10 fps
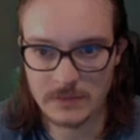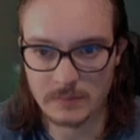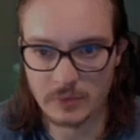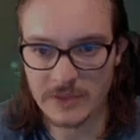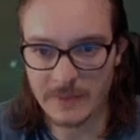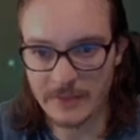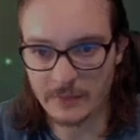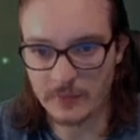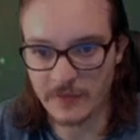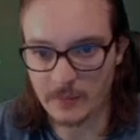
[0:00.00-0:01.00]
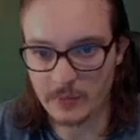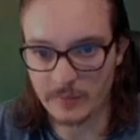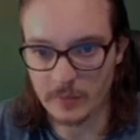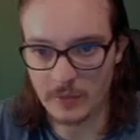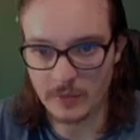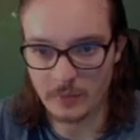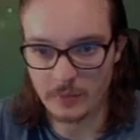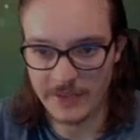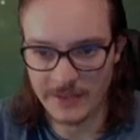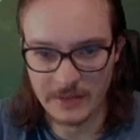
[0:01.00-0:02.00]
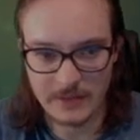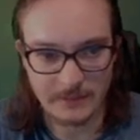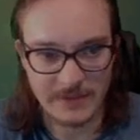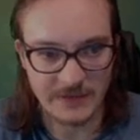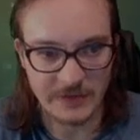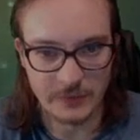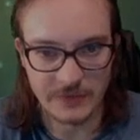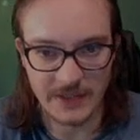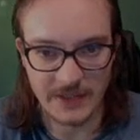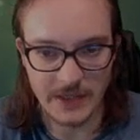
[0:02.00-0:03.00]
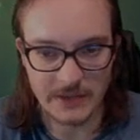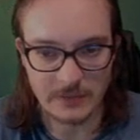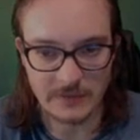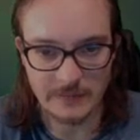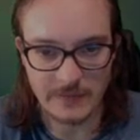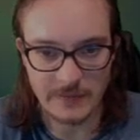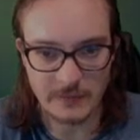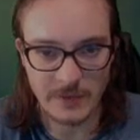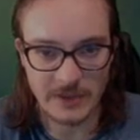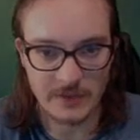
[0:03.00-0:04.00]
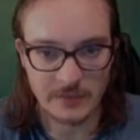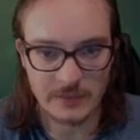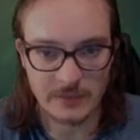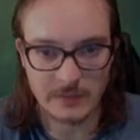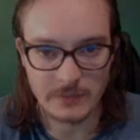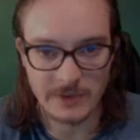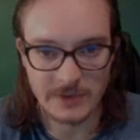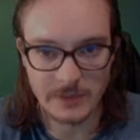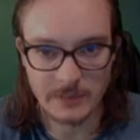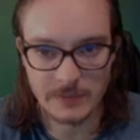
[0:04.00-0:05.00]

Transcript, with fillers: Bon, j'ai pris volontairement le small rock, oui, mais j'avais deux dégâts, donc ça me faisait du bien d'avoir du dommage up.